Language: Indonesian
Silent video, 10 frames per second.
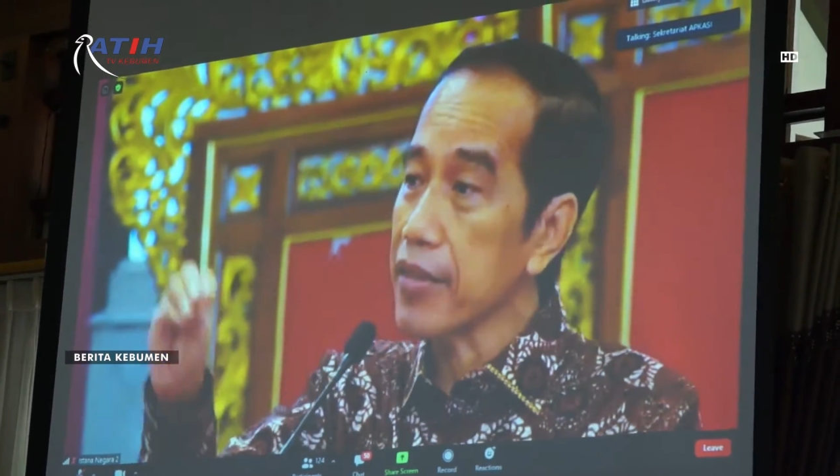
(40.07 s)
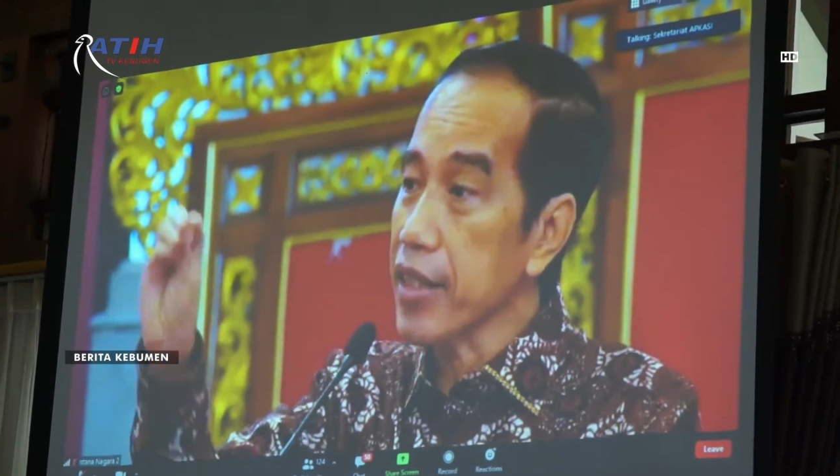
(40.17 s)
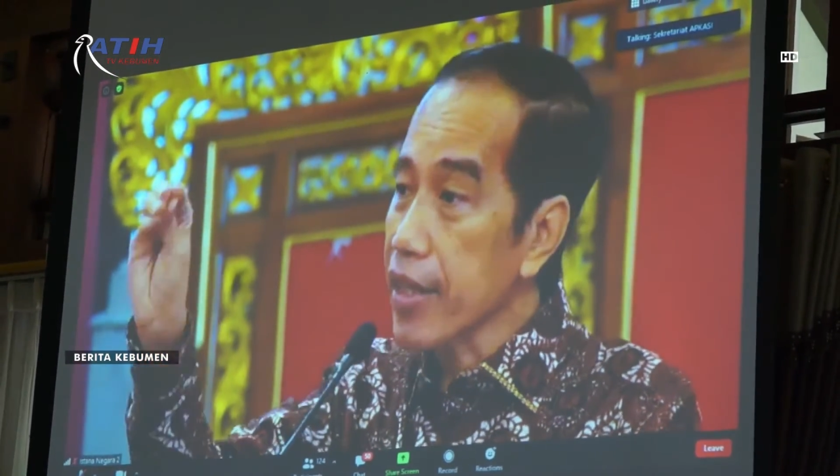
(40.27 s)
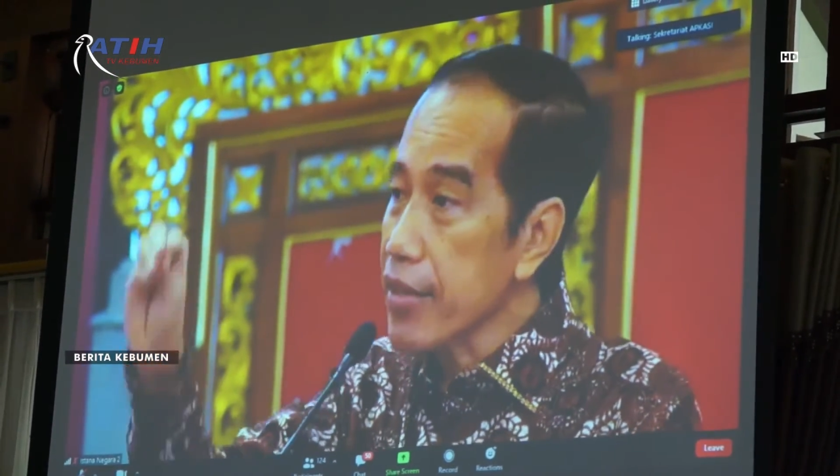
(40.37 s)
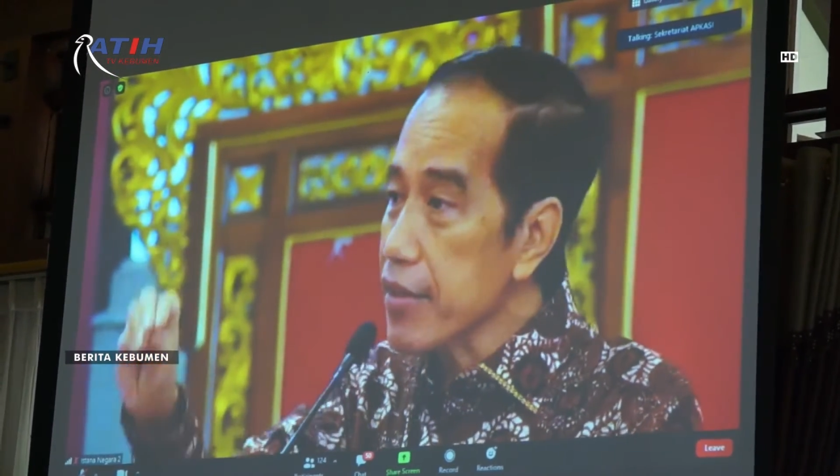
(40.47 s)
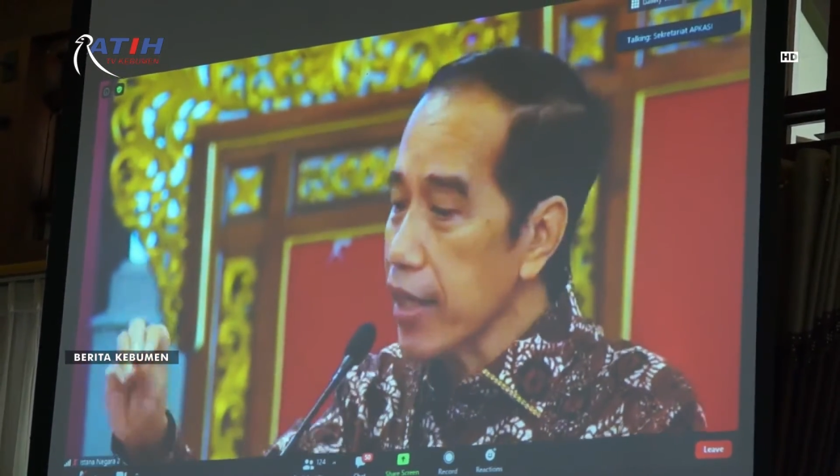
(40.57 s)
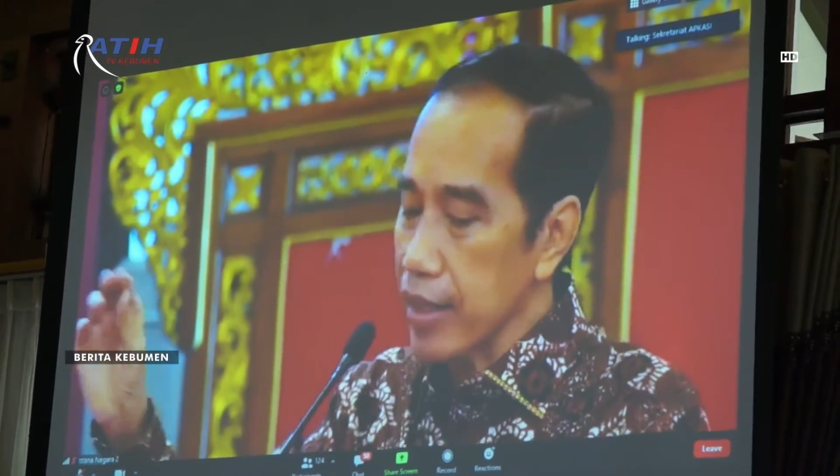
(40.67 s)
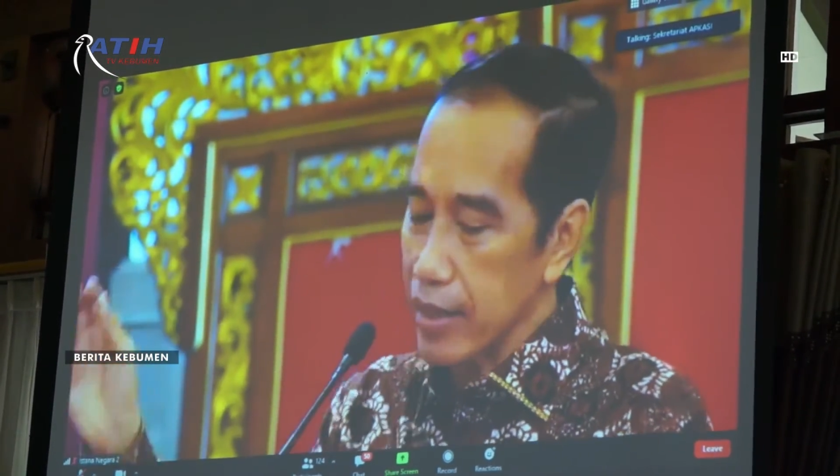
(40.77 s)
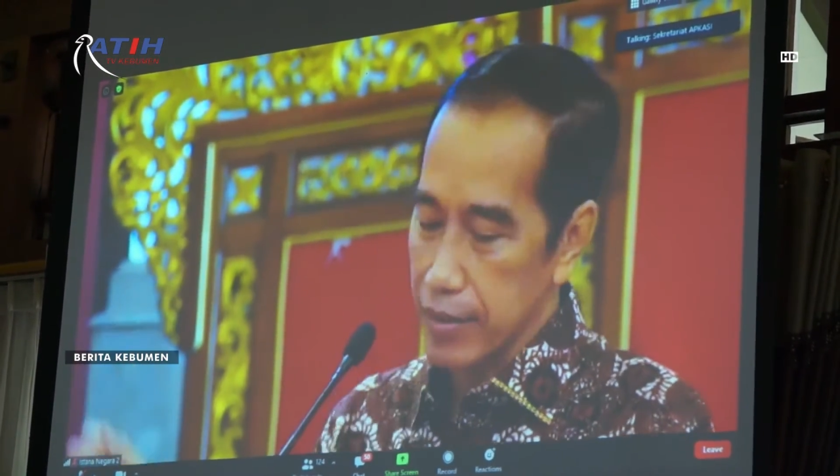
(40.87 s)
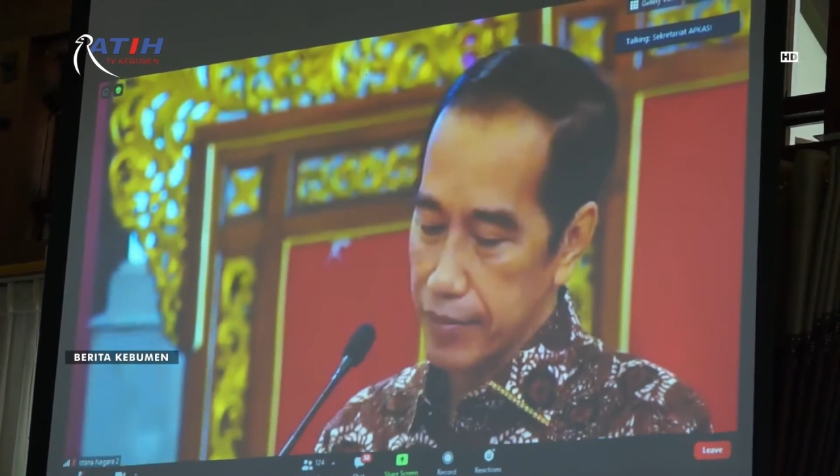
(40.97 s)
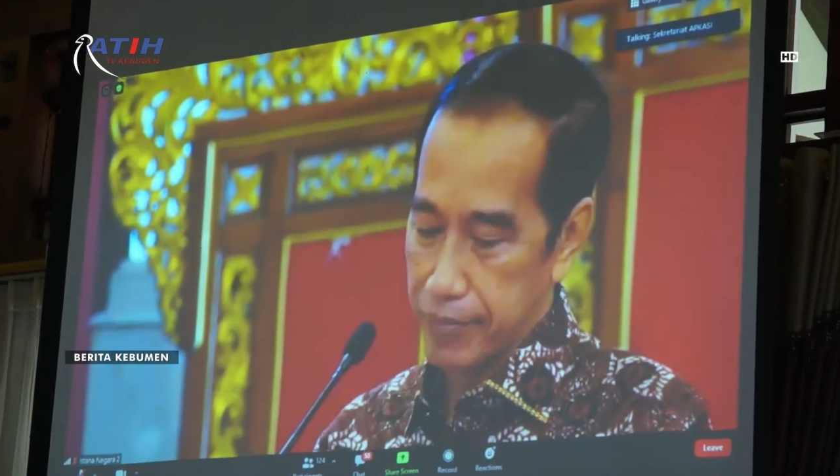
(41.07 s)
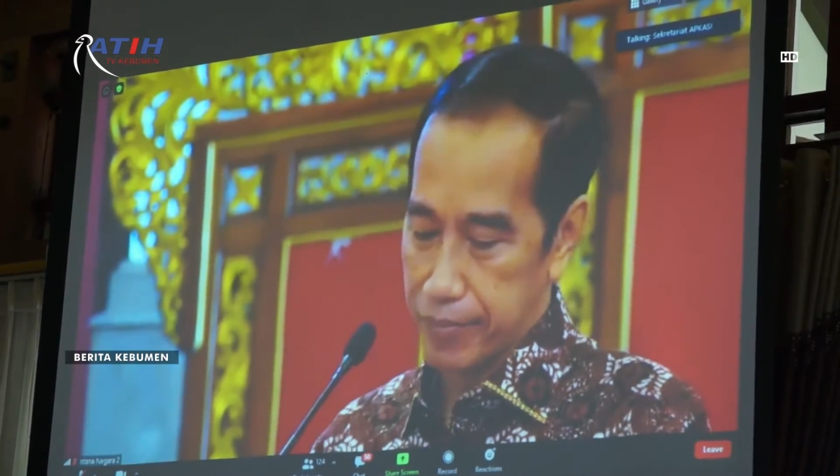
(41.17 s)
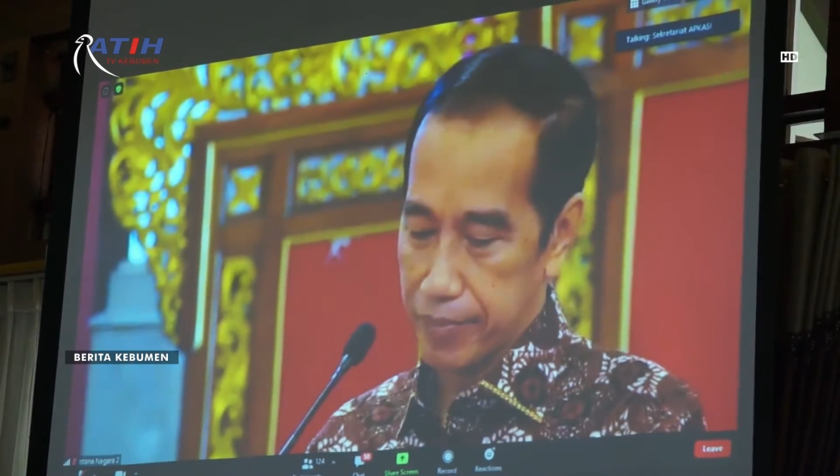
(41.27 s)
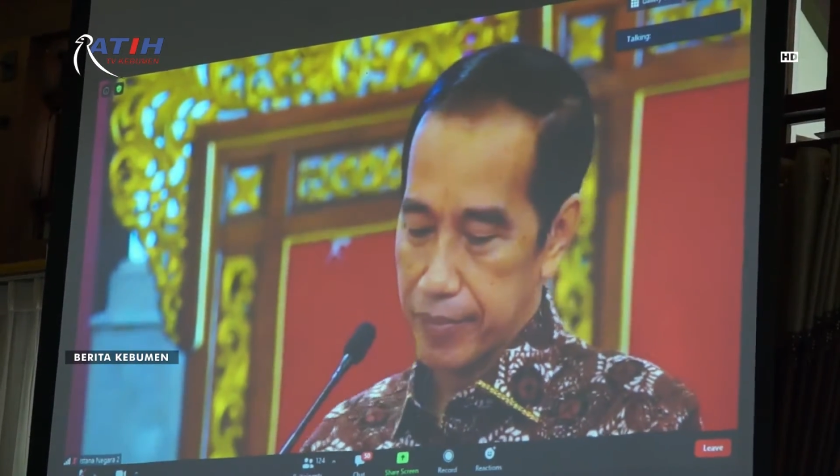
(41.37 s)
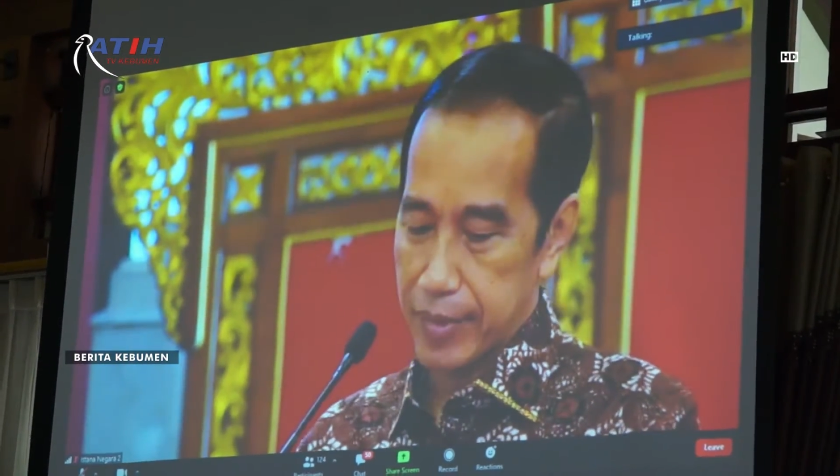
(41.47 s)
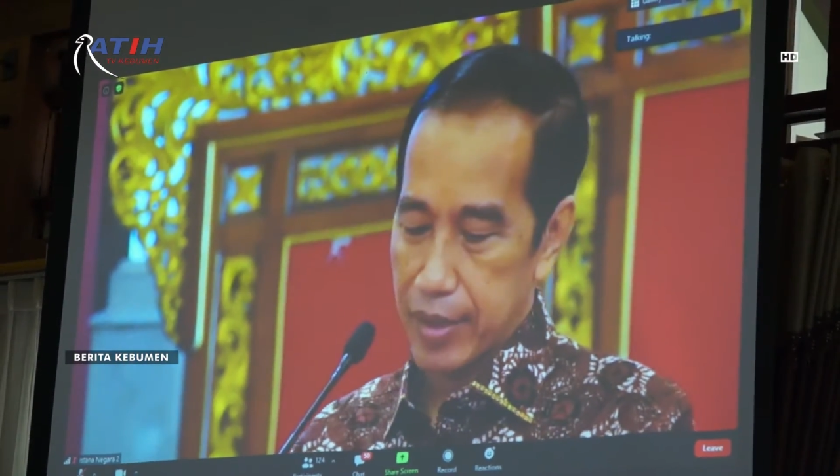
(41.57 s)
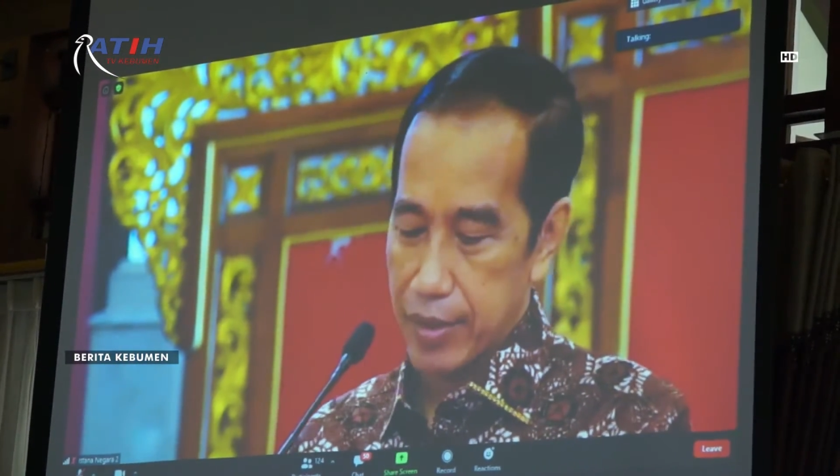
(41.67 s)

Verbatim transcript: Republik Indonesia Joko